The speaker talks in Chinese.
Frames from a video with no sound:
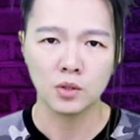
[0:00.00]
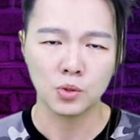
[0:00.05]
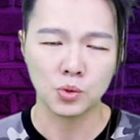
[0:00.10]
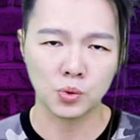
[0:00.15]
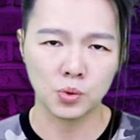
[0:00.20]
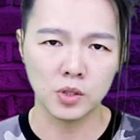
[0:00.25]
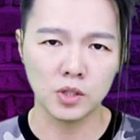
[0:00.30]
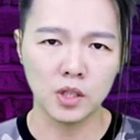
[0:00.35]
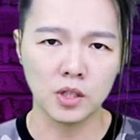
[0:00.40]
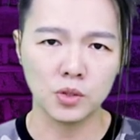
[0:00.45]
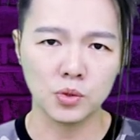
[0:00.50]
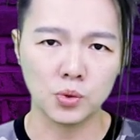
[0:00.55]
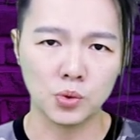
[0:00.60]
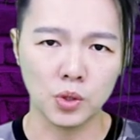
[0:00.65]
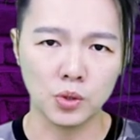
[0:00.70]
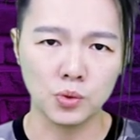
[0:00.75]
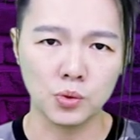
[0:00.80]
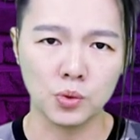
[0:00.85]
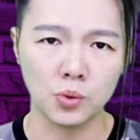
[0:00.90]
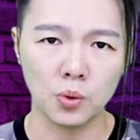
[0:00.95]
随着
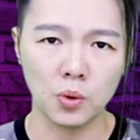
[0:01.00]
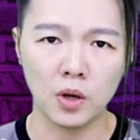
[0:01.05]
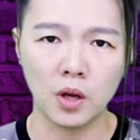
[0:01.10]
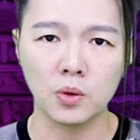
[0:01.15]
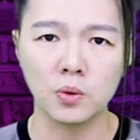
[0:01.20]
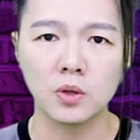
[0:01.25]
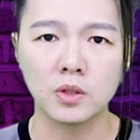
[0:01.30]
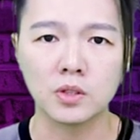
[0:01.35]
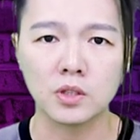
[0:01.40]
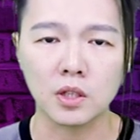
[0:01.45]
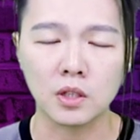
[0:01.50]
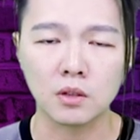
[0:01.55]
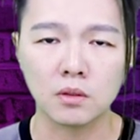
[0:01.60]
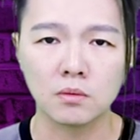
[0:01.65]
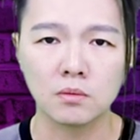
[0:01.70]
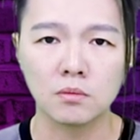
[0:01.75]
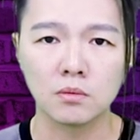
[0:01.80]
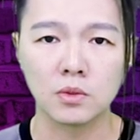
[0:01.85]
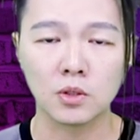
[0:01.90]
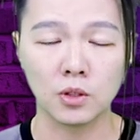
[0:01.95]
选举越来越近，
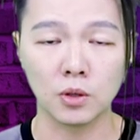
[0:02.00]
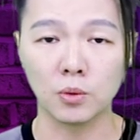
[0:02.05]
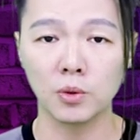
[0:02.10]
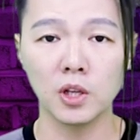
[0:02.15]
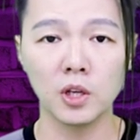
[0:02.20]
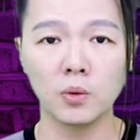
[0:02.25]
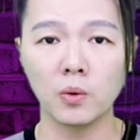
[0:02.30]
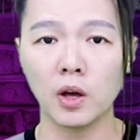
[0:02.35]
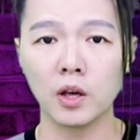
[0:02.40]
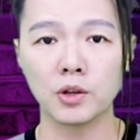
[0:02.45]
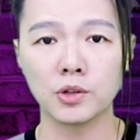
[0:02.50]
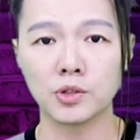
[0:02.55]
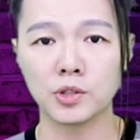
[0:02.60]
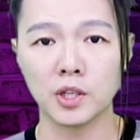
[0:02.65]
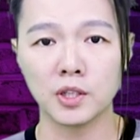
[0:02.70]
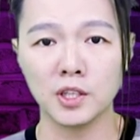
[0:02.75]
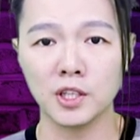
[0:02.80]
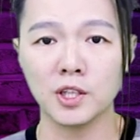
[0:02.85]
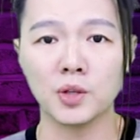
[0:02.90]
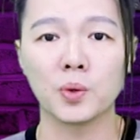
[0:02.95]
有另外一个
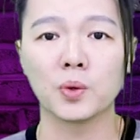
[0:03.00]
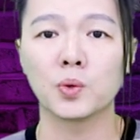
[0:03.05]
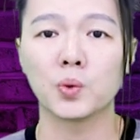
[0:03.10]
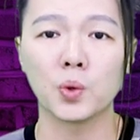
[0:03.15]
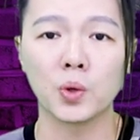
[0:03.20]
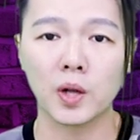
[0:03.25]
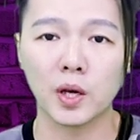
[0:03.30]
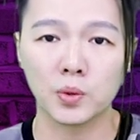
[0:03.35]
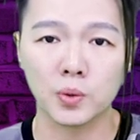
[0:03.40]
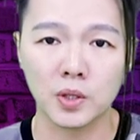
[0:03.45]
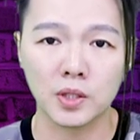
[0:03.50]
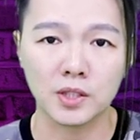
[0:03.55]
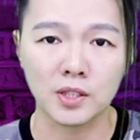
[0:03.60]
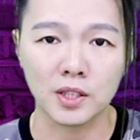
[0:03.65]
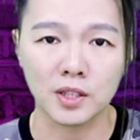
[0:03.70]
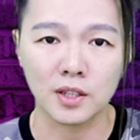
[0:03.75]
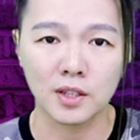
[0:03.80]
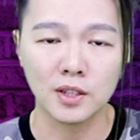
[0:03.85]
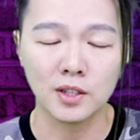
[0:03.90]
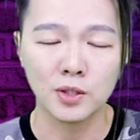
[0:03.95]
声音也越来越
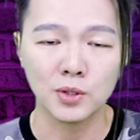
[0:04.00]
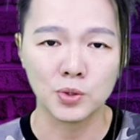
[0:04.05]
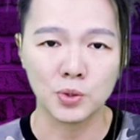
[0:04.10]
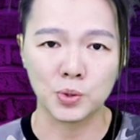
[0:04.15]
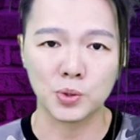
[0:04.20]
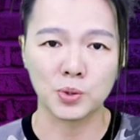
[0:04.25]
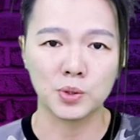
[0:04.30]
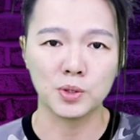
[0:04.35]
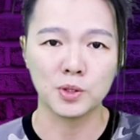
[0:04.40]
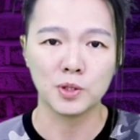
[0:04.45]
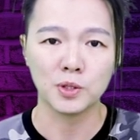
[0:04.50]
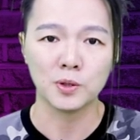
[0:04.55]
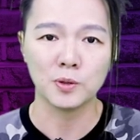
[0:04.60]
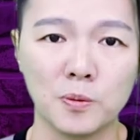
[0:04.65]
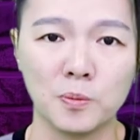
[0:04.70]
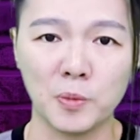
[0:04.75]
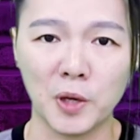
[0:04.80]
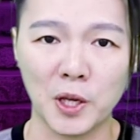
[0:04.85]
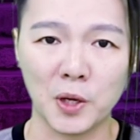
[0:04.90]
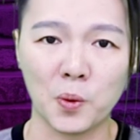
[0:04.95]
近啊，就是
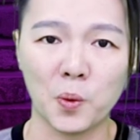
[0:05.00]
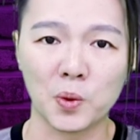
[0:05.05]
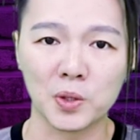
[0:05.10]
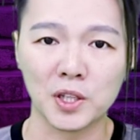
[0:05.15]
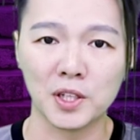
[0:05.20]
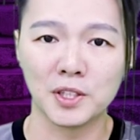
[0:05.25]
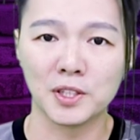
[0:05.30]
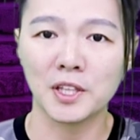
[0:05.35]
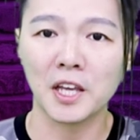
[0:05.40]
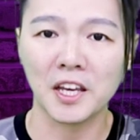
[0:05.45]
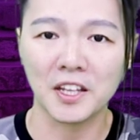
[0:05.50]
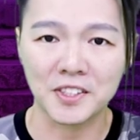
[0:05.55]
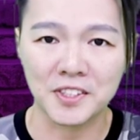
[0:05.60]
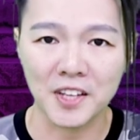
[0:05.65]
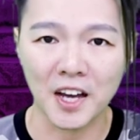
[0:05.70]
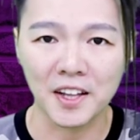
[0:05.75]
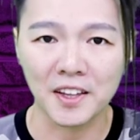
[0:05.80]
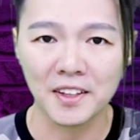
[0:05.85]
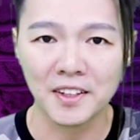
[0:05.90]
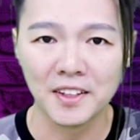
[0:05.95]
美国的内
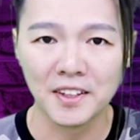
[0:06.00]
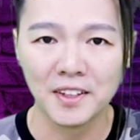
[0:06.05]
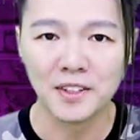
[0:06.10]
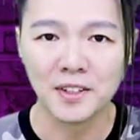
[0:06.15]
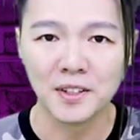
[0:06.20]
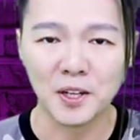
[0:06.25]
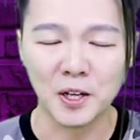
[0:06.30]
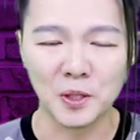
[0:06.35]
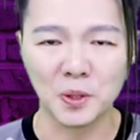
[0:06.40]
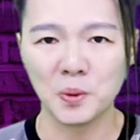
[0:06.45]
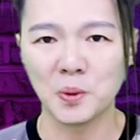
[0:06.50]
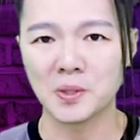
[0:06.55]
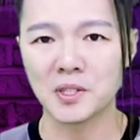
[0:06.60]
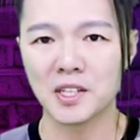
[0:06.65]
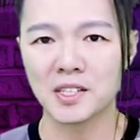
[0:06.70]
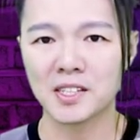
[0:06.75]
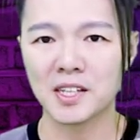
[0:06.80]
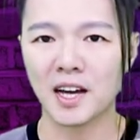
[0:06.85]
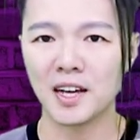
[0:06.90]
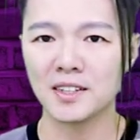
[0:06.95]
战。很多人
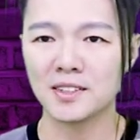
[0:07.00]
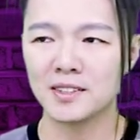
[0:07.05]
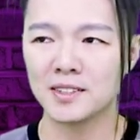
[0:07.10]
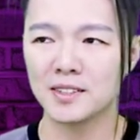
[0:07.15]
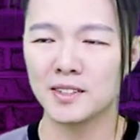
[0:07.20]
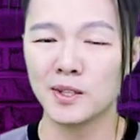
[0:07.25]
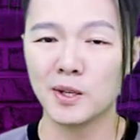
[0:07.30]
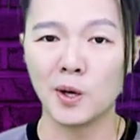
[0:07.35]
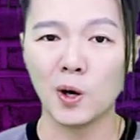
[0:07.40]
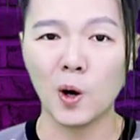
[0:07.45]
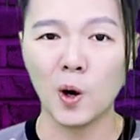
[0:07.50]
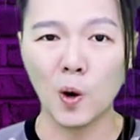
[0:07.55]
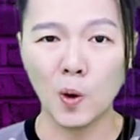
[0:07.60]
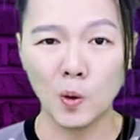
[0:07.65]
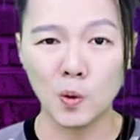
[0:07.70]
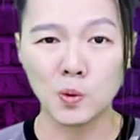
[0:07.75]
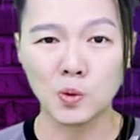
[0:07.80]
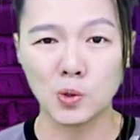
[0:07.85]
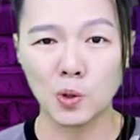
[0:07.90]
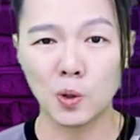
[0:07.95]
在猜是
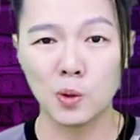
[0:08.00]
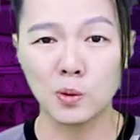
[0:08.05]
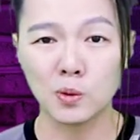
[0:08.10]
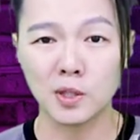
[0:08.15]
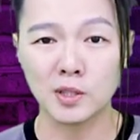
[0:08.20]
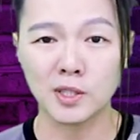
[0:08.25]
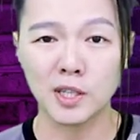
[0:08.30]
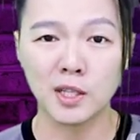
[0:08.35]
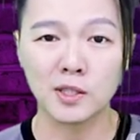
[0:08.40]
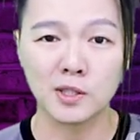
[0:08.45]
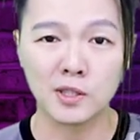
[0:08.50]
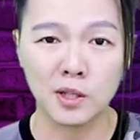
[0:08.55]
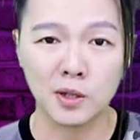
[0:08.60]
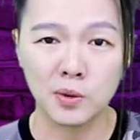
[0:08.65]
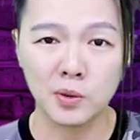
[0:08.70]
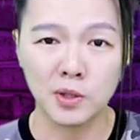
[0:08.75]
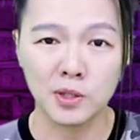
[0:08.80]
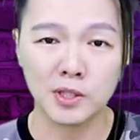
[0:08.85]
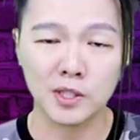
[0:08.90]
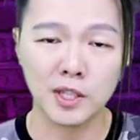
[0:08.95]
欧洲的战争
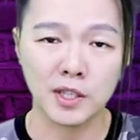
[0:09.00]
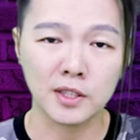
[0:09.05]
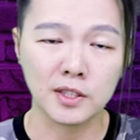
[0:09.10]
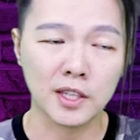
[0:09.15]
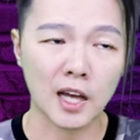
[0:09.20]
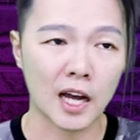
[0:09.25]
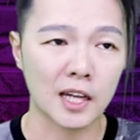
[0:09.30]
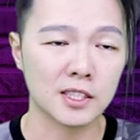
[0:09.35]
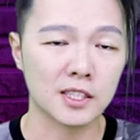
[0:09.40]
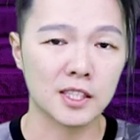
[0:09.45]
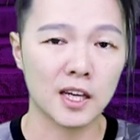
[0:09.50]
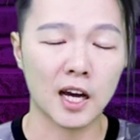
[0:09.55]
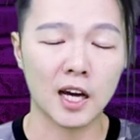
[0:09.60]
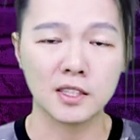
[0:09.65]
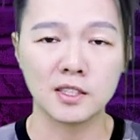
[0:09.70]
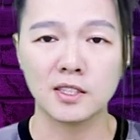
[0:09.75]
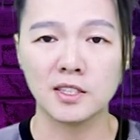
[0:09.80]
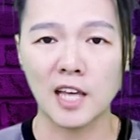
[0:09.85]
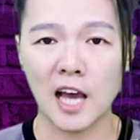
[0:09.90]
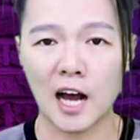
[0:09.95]
会先打起来，
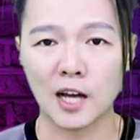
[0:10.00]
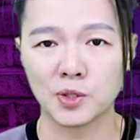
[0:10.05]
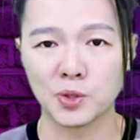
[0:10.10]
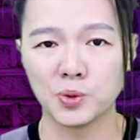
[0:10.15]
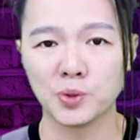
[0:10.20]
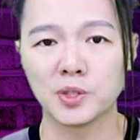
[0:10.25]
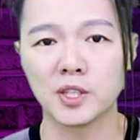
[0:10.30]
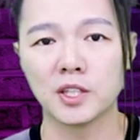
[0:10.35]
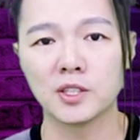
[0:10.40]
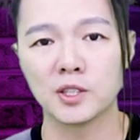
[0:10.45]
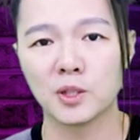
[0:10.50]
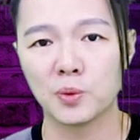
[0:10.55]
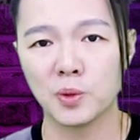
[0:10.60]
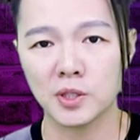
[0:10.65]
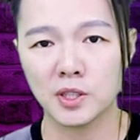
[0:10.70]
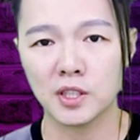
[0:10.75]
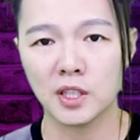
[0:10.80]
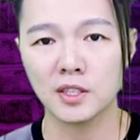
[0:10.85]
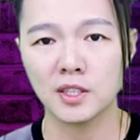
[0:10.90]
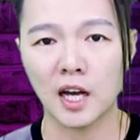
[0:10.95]
还是亚洲的战争会
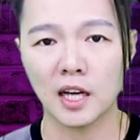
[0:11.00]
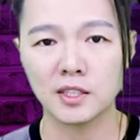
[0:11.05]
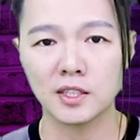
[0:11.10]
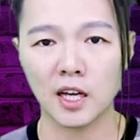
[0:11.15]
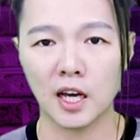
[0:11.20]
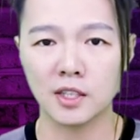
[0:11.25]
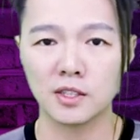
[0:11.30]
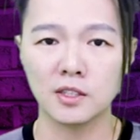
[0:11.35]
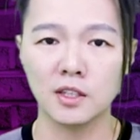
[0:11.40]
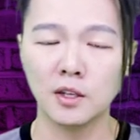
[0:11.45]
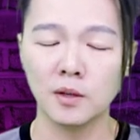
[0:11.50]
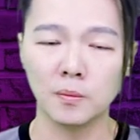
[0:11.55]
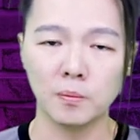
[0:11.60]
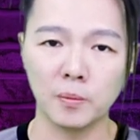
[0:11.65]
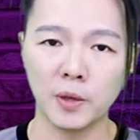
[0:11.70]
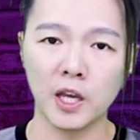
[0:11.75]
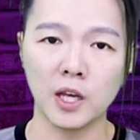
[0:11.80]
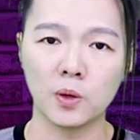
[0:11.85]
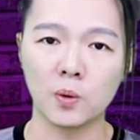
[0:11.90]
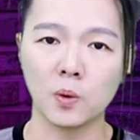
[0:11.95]
先打起来，还是
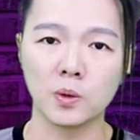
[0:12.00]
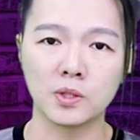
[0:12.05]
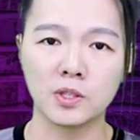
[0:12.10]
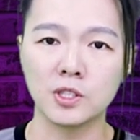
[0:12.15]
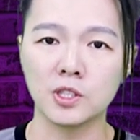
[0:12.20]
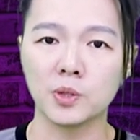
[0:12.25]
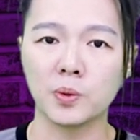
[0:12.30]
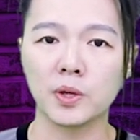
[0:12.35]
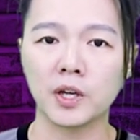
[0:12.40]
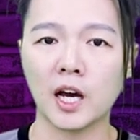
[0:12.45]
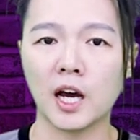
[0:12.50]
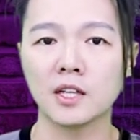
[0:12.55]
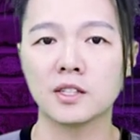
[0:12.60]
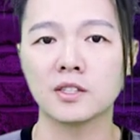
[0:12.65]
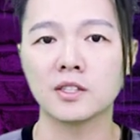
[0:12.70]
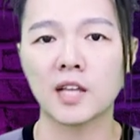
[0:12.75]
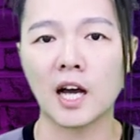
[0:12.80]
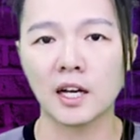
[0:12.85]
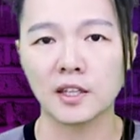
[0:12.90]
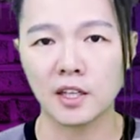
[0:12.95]
美国自己会开
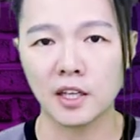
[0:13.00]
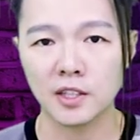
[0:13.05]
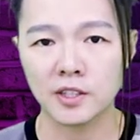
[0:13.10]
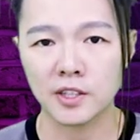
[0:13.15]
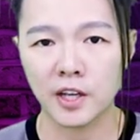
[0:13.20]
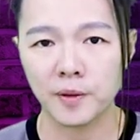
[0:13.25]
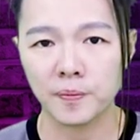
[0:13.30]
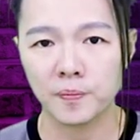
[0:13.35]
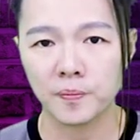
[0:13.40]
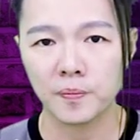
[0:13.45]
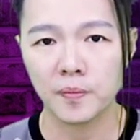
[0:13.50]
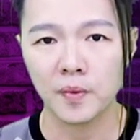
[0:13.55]
始打内战？